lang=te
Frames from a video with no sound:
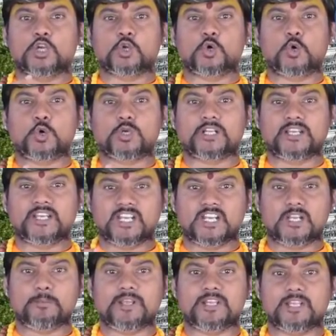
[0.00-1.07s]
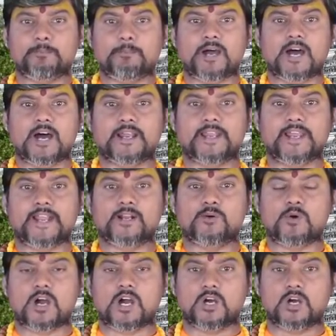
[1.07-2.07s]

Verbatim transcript: నూట ఎనిమిది మారేడు